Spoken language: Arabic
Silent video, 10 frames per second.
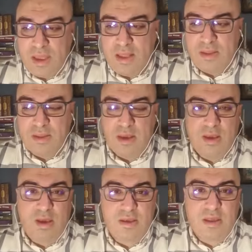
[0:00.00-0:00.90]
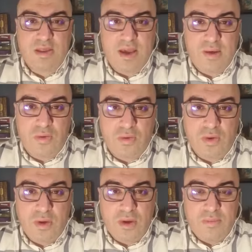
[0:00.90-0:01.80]
أن آه، يجعلوا
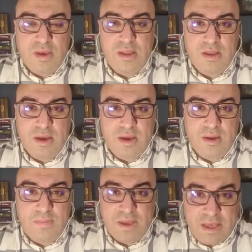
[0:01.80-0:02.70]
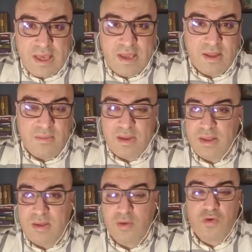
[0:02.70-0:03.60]
من آه، بكين
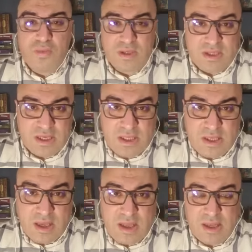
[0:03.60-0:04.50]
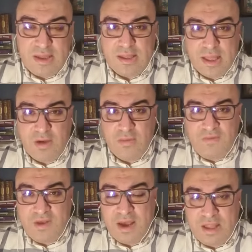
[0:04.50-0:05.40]
من الحكومة الصينية التي تحكم
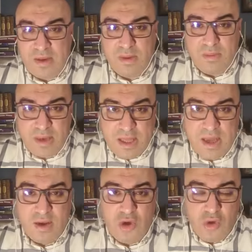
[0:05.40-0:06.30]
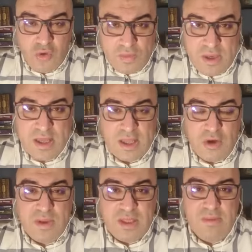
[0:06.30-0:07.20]
في أكثر من مليار و100
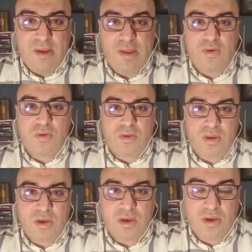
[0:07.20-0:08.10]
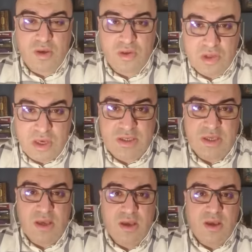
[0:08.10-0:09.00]
أو 200 مليون
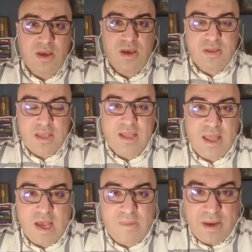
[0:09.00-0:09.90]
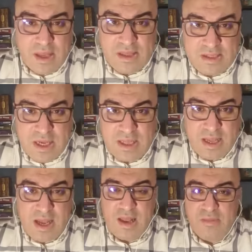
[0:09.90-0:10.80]
شخص ثاني آه، أكبر اقتصاد
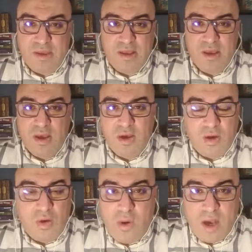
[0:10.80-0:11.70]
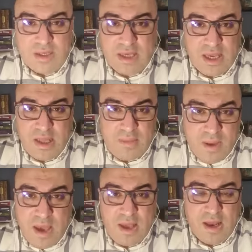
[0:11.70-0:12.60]
عالمي قوة عسكرية
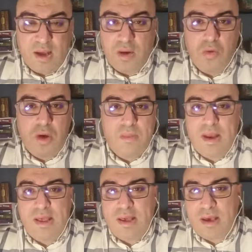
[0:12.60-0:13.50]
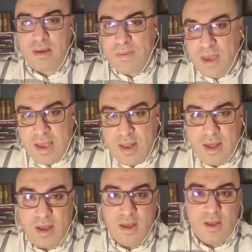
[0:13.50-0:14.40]
باهرة قوة مالية
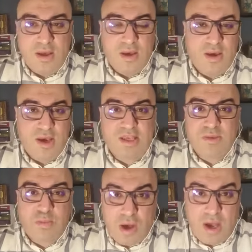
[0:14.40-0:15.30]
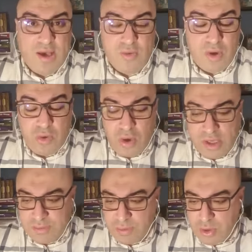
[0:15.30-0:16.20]
باهرة آه، حزب واحد وهو
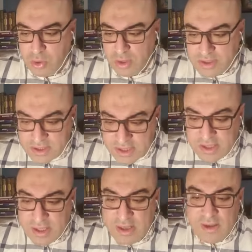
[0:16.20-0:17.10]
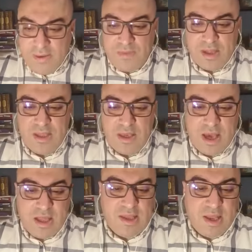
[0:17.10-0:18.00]
حزب الشيوعي الصيني يعني
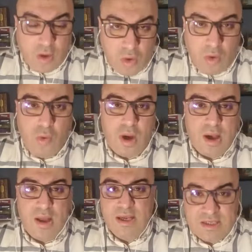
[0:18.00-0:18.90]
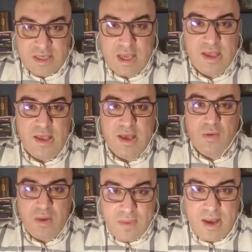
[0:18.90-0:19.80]
هذه القوة العسكرية
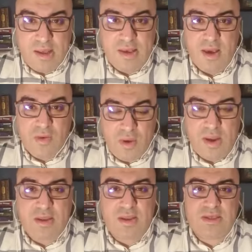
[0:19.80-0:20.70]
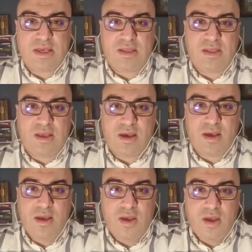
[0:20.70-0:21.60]
والمالية
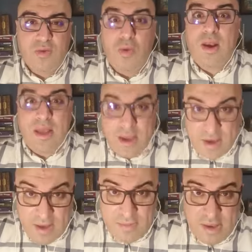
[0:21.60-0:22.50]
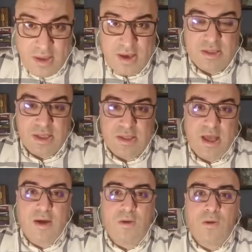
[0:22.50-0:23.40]
والاقتصادية والإعلامية
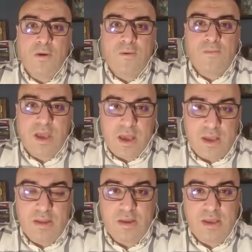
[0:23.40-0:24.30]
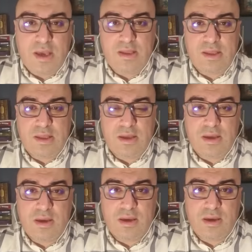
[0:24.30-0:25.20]
استطاعوا أن يعني
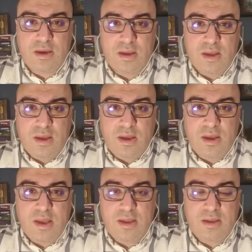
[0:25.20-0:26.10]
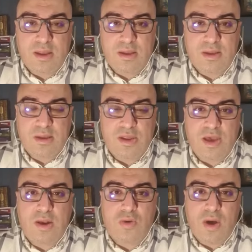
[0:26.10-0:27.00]
آه، أن أن
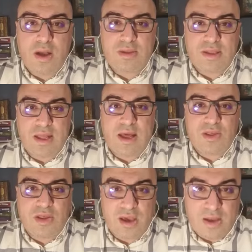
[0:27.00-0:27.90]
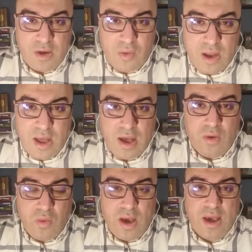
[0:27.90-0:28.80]
يجعلوها تتراجع إلى الوراء
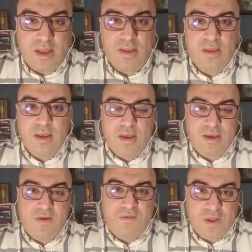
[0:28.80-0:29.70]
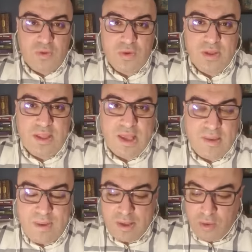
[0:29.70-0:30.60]
وأن يفرضوا
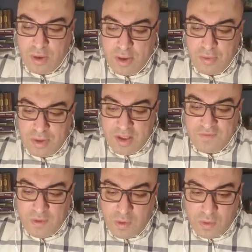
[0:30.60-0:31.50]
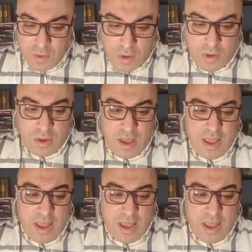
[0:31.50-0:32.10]
انتخابات حرة هناك في هونغ كونغ